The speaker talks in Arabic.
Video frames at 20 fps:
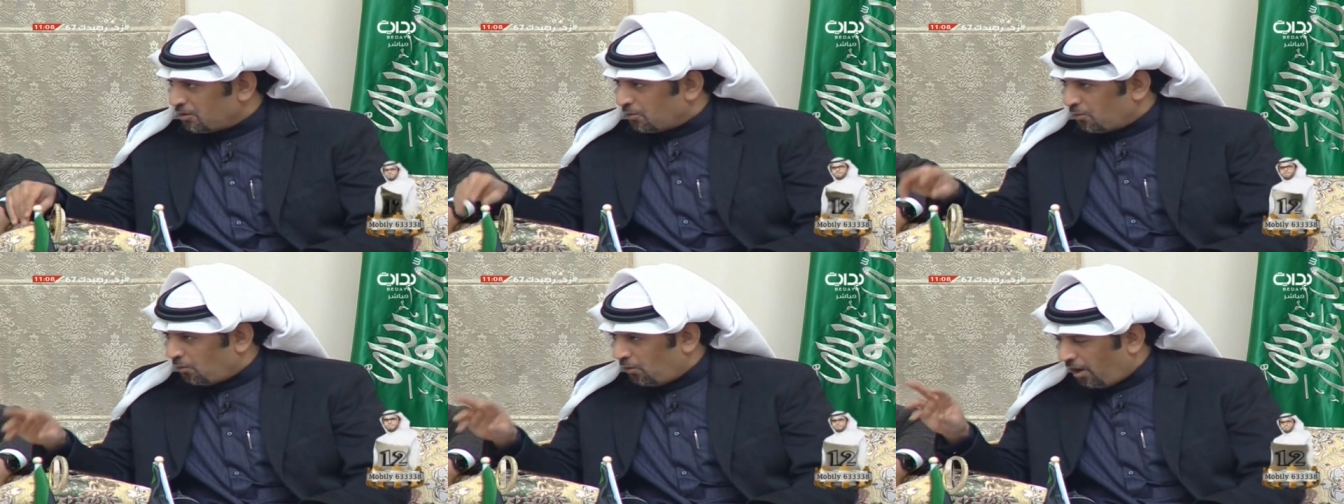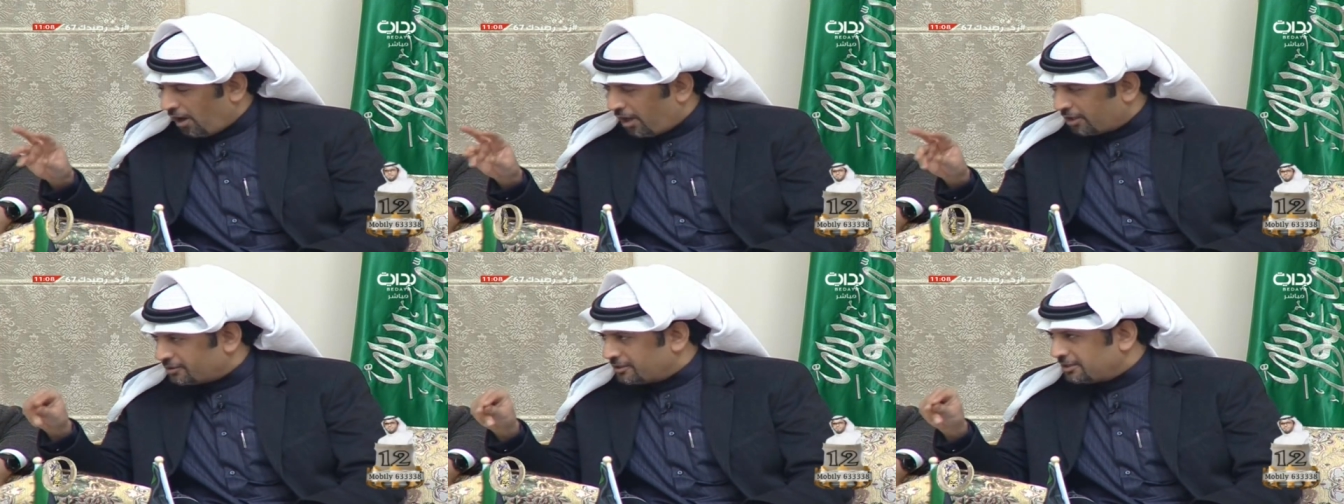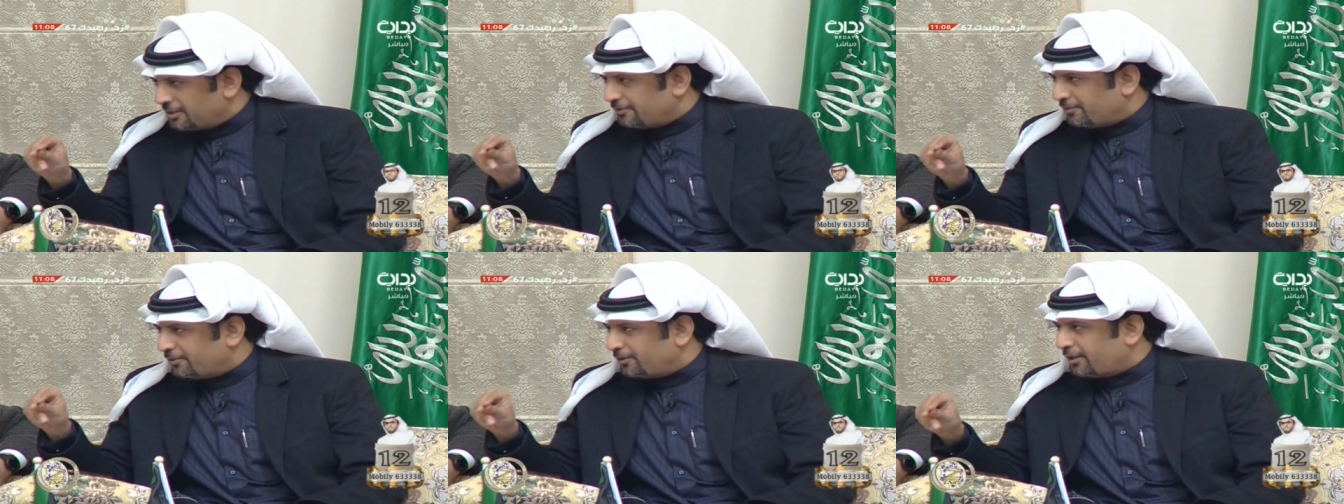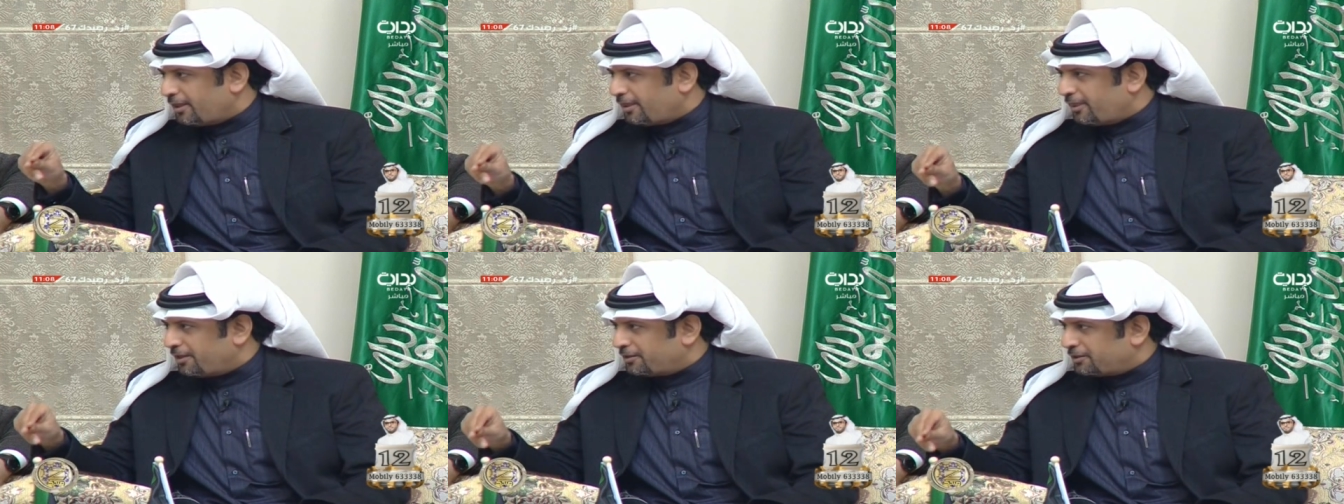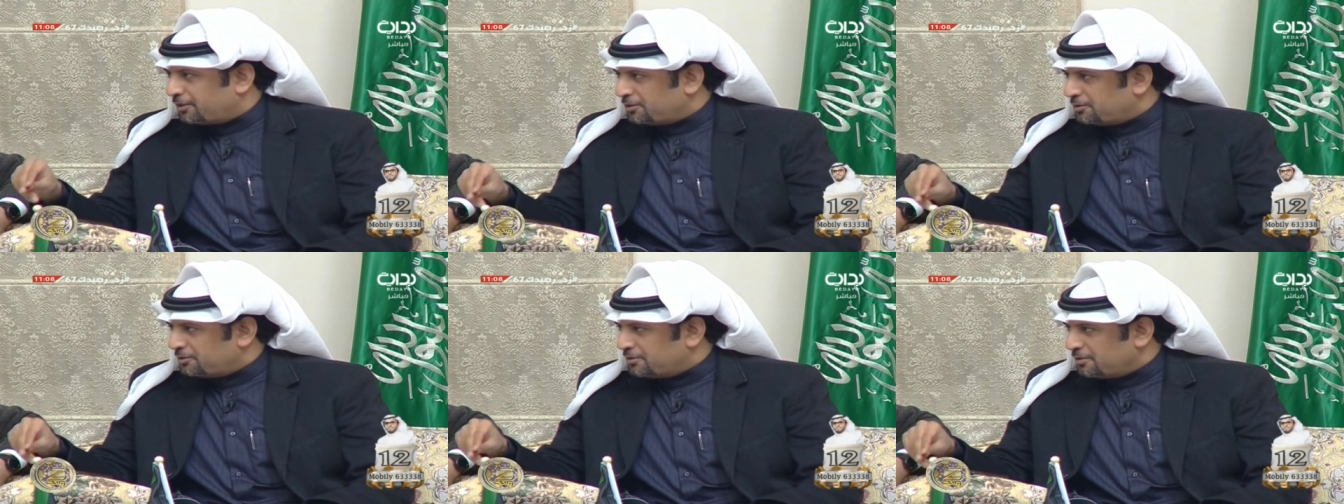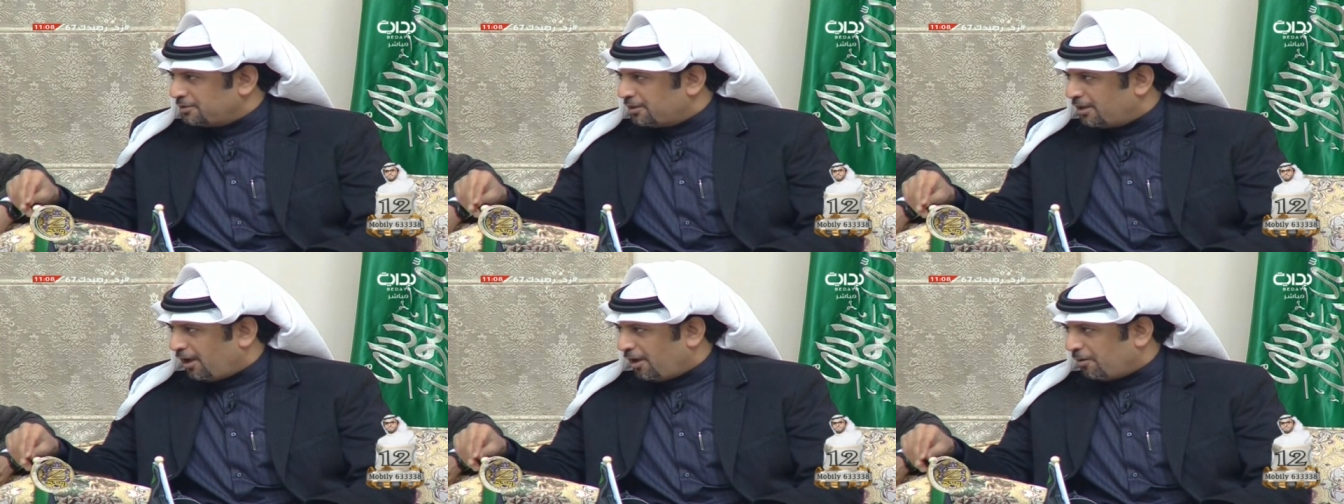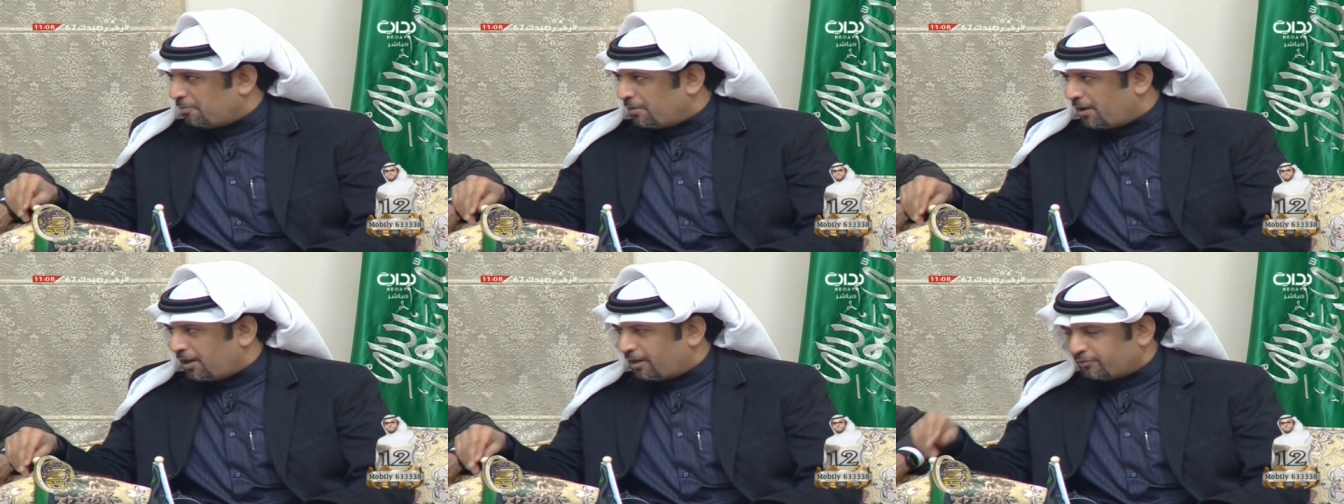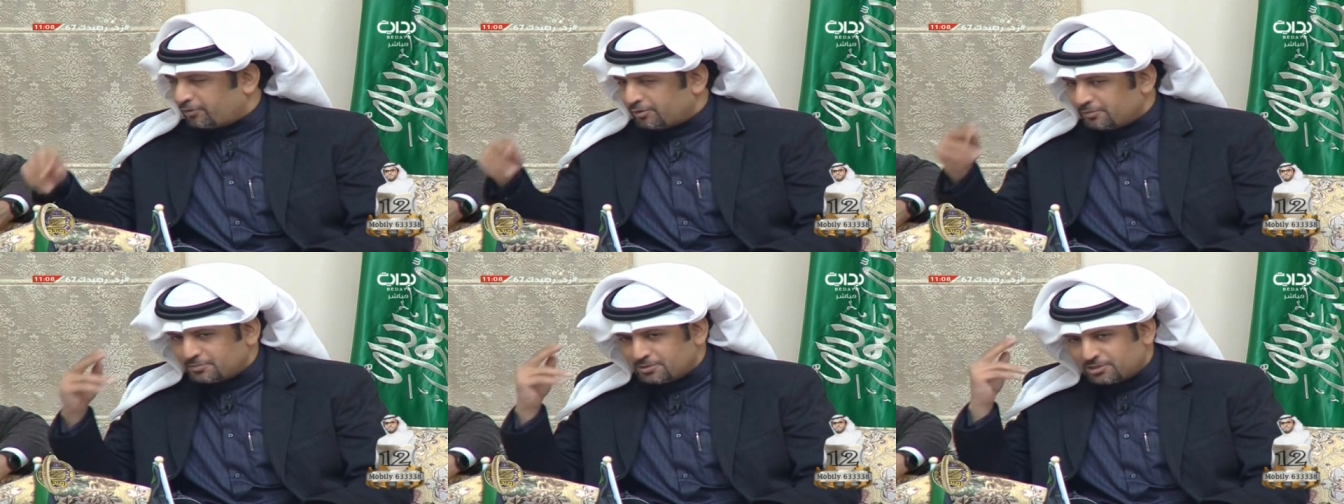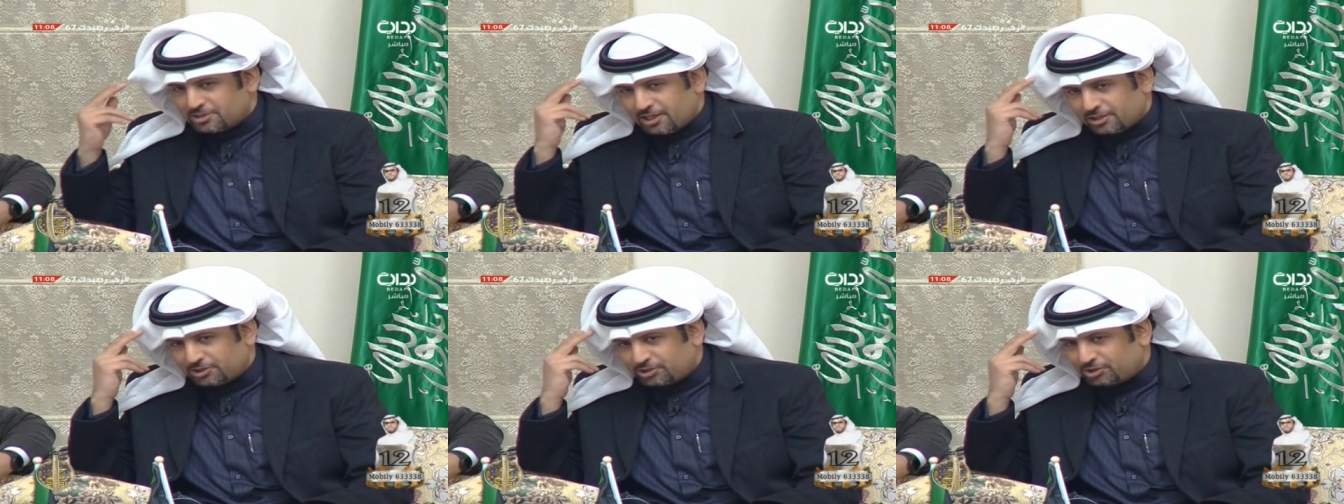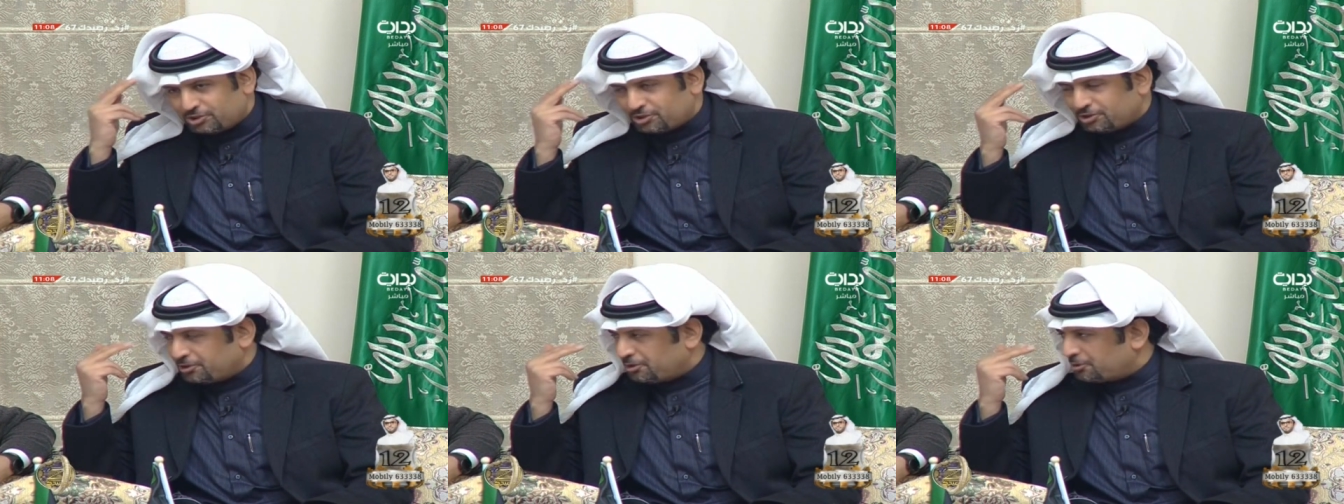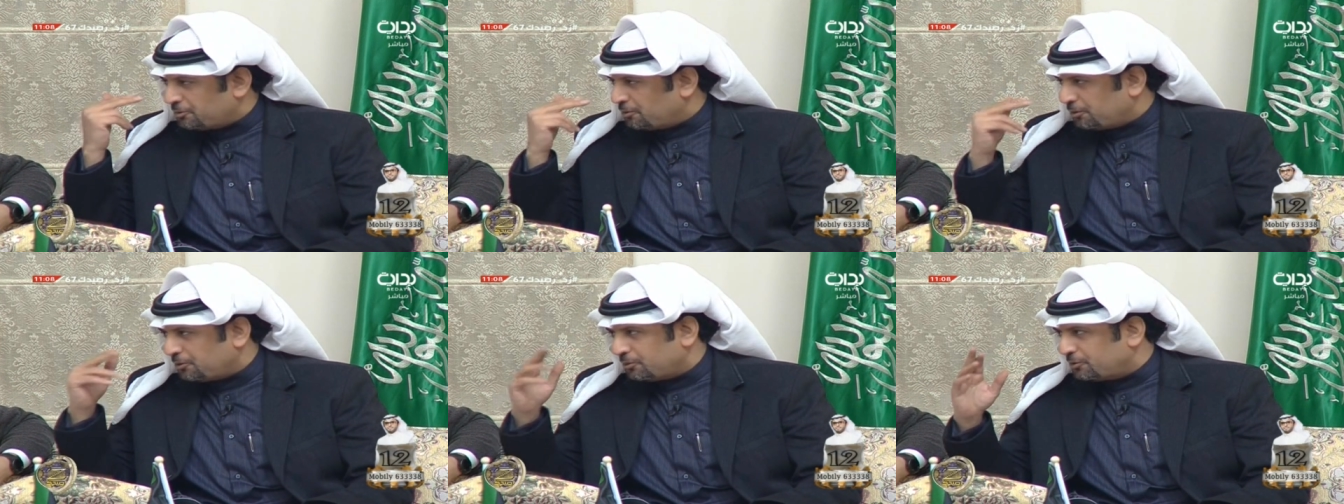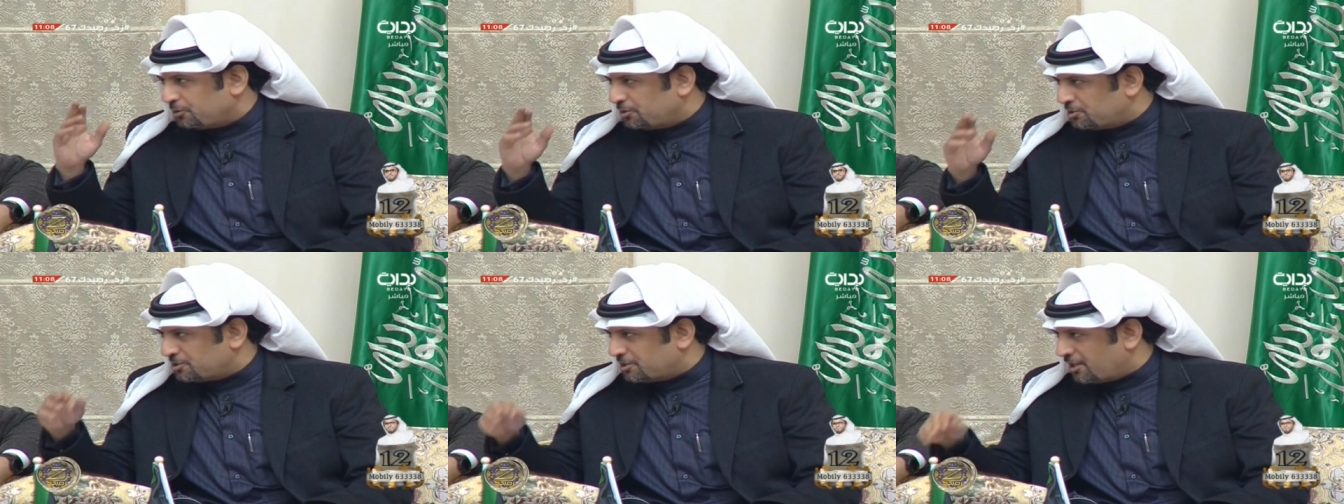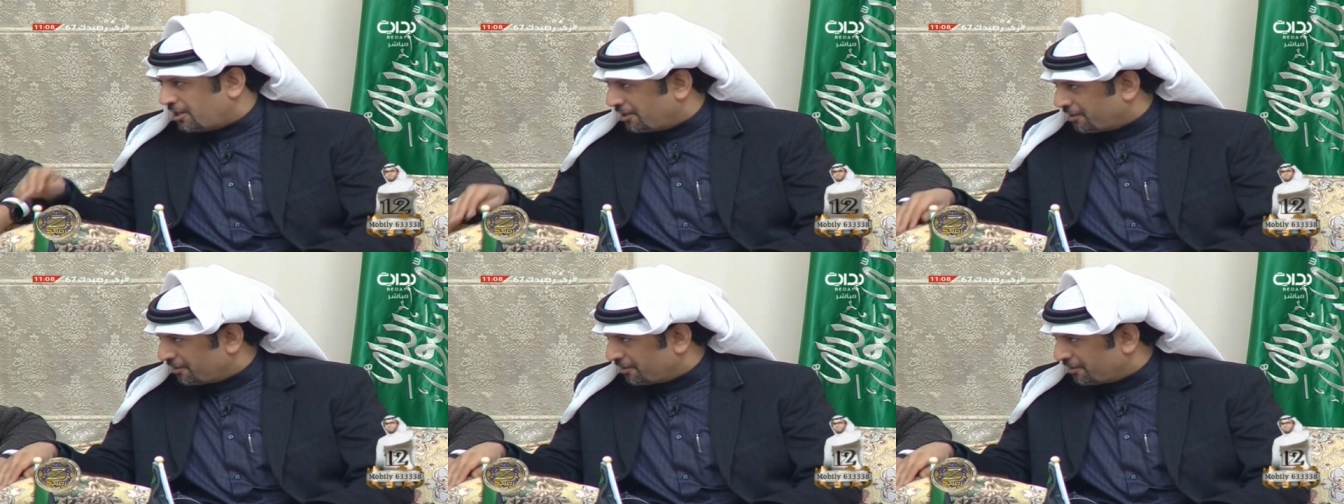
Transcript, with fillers: وعاد لي في لذة الدنيا أحبال في مزاجي شعر وعيوني سهر